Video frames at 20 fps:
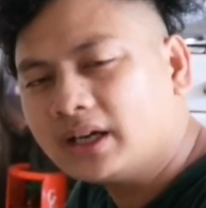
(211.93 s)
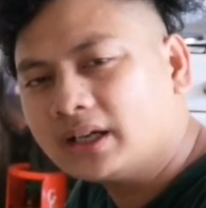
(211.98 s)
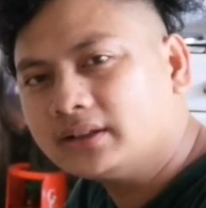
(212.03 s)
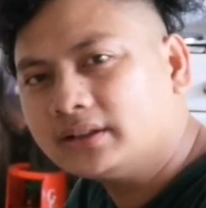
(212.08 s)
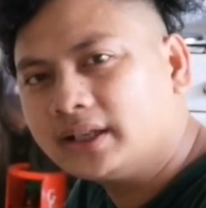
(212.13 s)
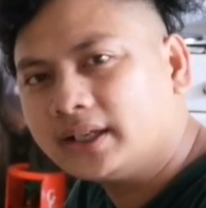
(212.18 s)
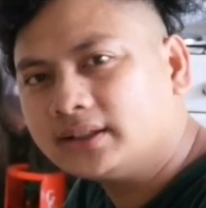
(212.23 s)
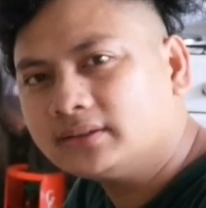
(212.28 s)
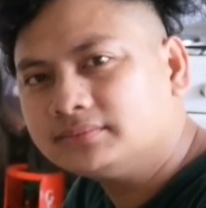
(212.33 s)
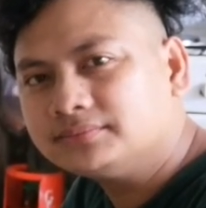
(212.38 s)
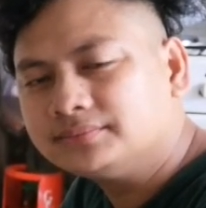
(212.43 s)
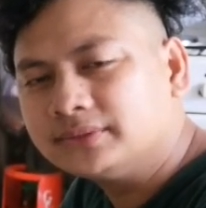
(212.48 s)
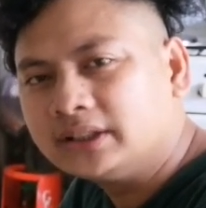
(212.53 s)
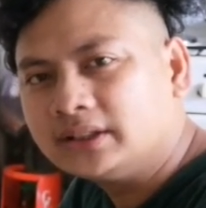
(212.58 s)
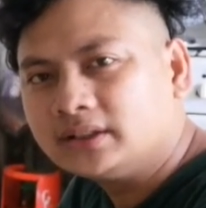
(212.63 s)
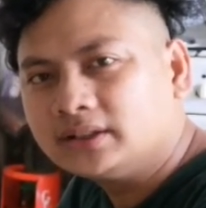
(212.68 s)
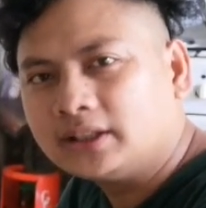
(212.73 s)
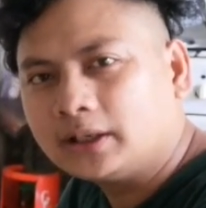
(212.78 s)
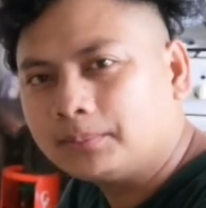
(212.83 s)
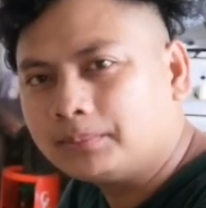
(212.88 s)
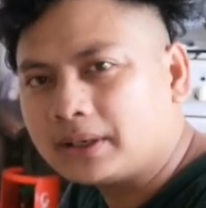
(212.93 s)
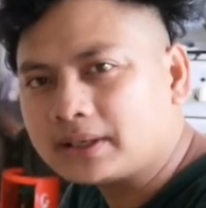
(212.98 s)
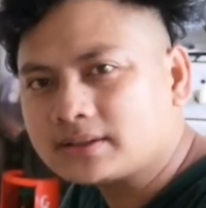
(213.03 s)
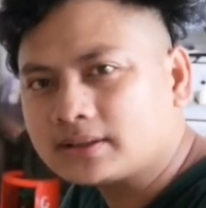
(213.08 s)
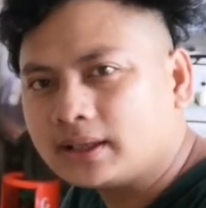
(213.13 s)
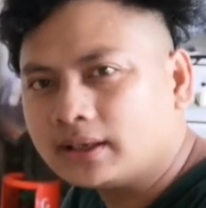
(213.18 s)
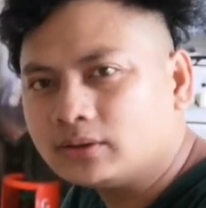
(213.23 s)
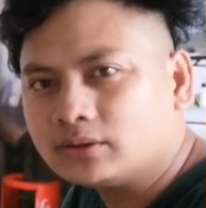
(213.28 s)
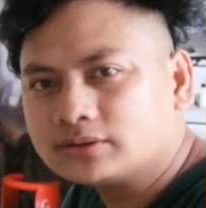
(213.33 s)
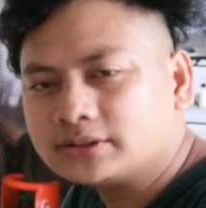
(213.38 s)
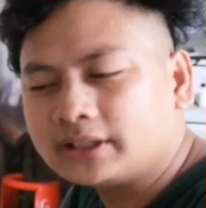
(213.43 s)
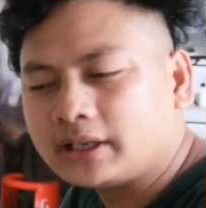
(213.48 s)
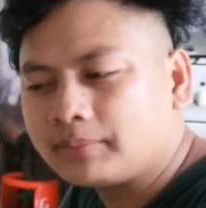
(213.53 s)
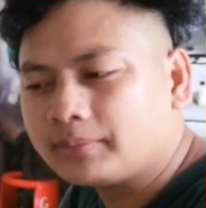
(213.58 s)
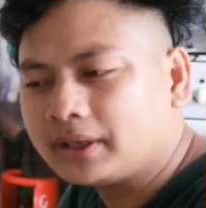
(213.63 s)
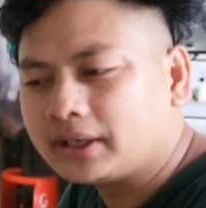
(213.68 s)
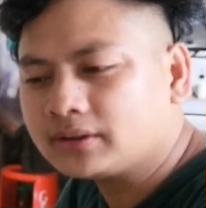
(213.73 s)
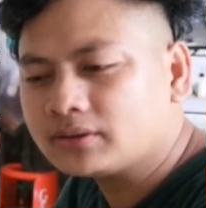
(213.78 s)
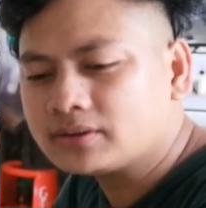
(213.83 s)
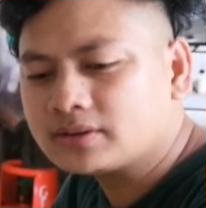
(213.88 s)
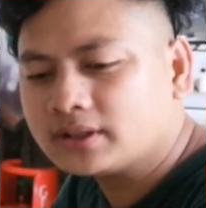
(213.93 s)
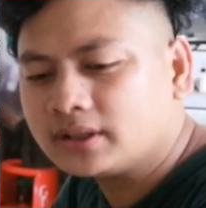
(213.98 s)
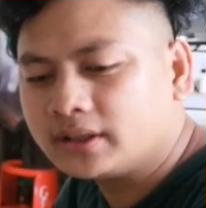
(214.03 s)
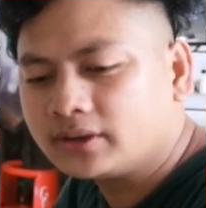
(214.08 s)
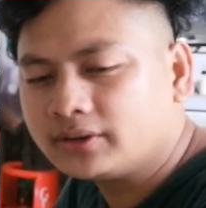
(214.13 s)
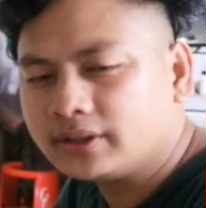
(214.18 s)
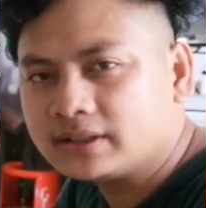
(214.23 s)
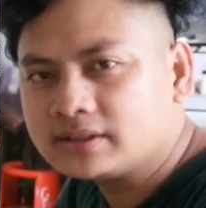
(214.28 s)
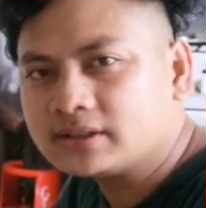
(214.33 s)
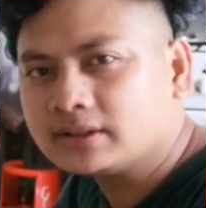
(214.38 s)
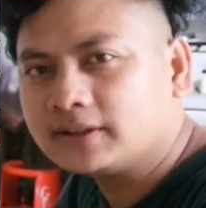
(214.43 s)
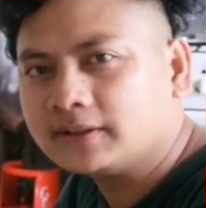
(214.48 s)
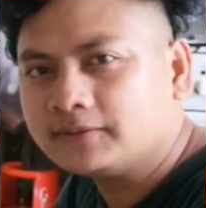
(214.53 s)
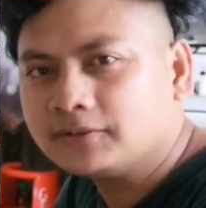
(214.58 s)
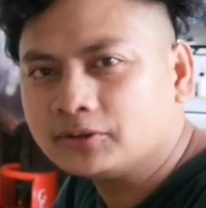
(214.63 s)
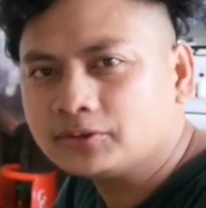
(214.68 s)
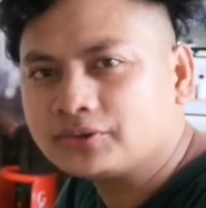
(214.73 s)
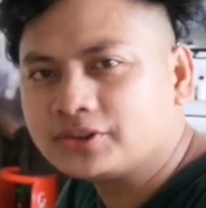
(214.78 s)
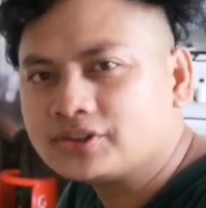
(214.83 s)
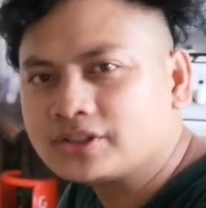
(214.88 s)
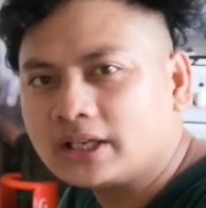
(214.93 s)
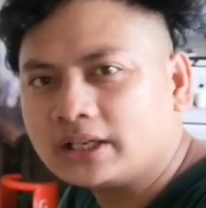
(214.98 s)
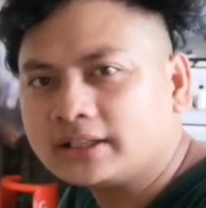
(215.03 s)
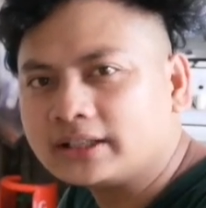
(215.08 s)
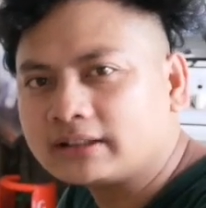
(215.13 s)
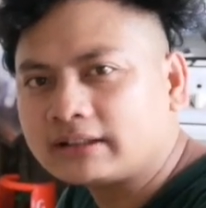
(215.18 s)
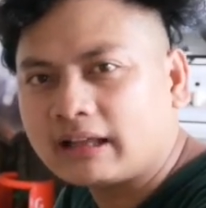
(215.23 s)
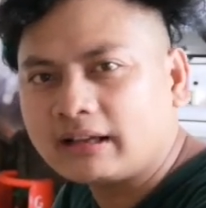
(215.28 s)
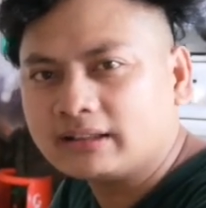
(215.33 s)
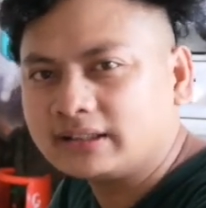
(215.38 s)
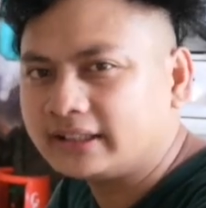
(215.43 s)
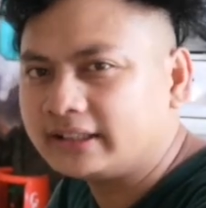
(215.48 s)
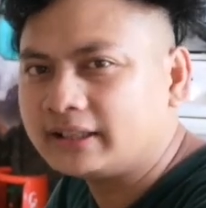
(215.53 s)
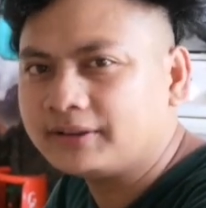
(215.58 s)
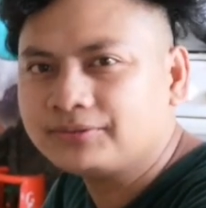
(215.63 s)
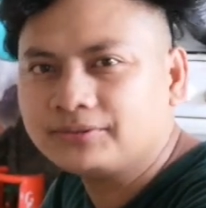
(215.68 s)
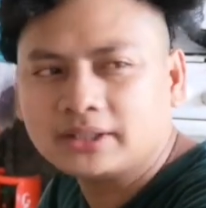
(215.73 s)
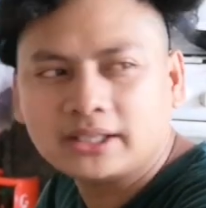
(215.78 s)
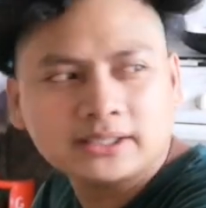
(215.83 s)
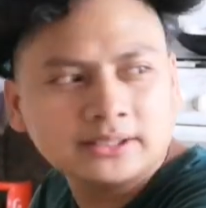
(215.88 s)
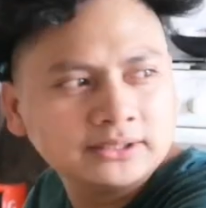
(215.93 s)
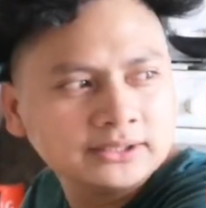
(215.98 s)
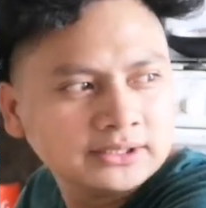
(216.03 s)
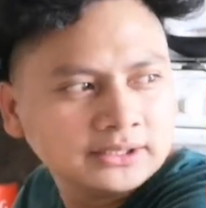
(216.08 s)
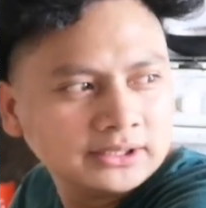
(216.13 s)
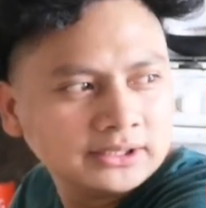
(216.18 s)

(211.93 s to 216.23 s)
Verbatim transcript: And then, nag-pass na ako. Sinabihan ko si Kuya GTV official na enough ah, na.